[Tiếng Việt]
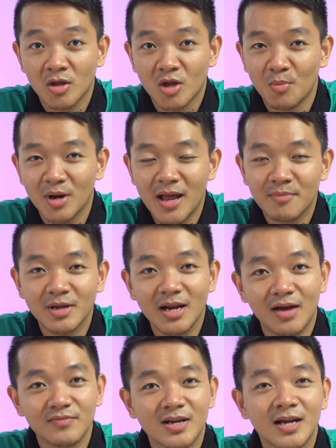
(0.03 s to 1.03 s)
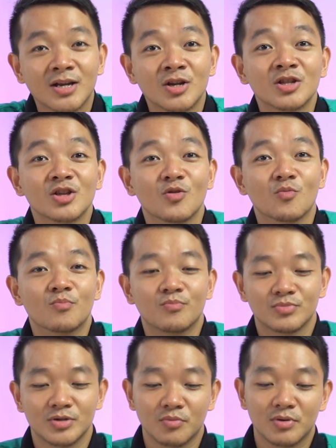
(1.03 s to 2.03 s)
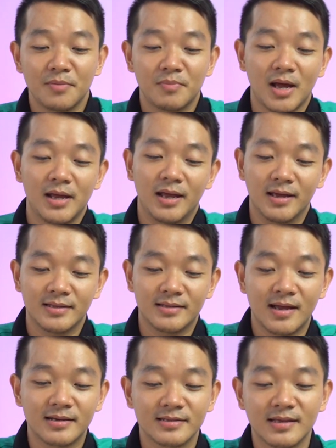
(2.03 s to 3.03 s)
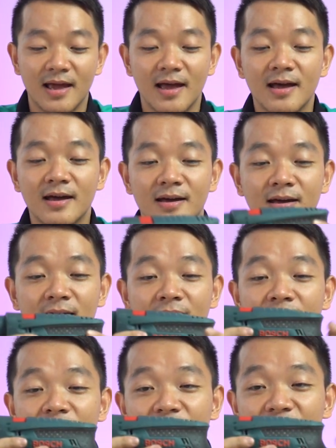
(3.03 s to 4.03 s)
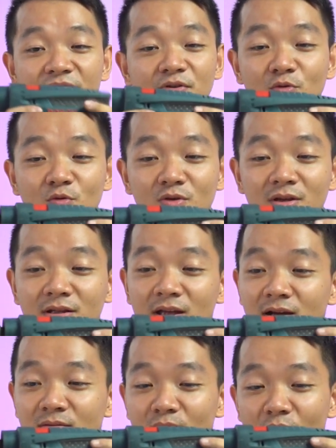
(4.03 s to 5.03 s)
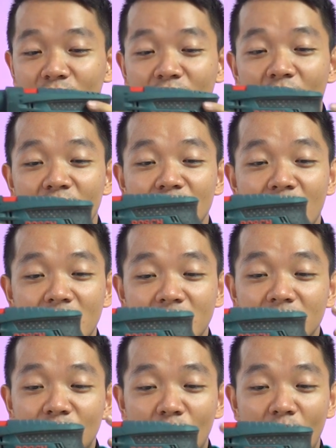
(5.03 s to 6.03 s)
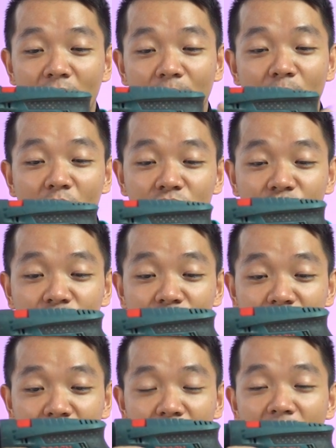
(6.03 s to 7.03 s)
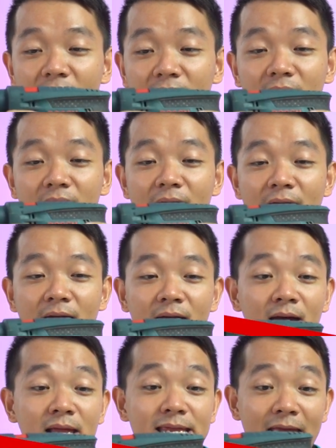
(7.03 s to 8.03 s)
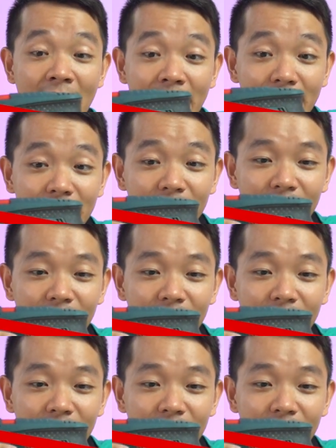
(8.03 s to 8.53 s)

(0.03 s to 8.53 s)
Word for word: Chào mừng anh em trở lại với kênh Kết nối tiêu dùng. Trong clip này, Thành sẽ review chi tiết một con máy khoan Bosch 13RE nhái.